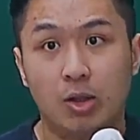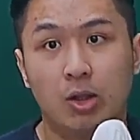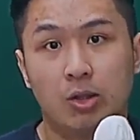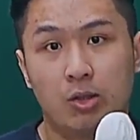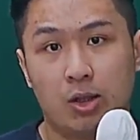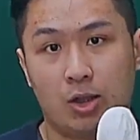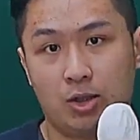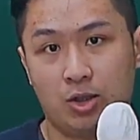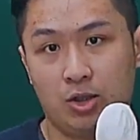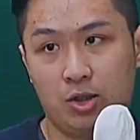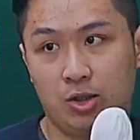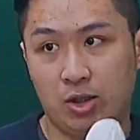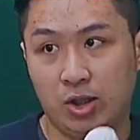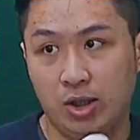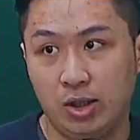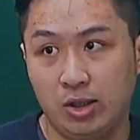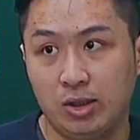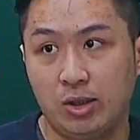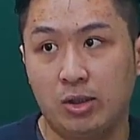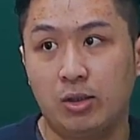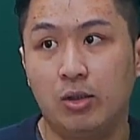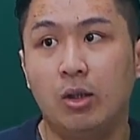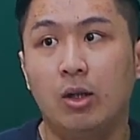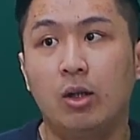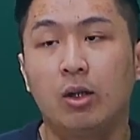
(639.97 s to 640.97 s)
那这是第一
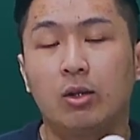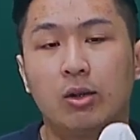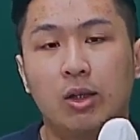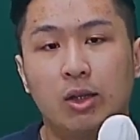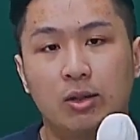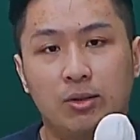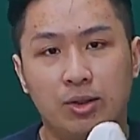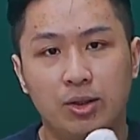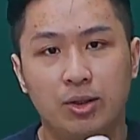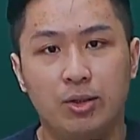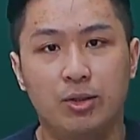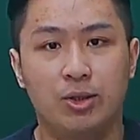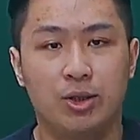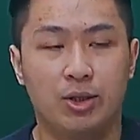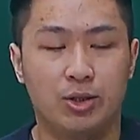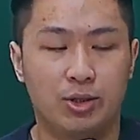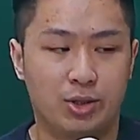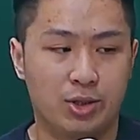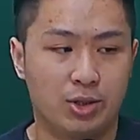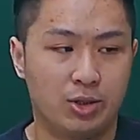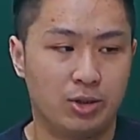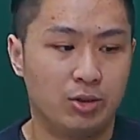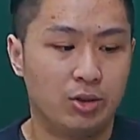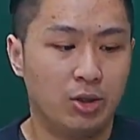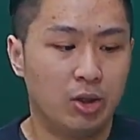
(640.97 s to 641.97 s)
点。那第二点
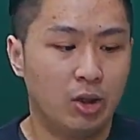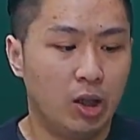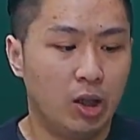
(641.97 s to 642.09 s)
是，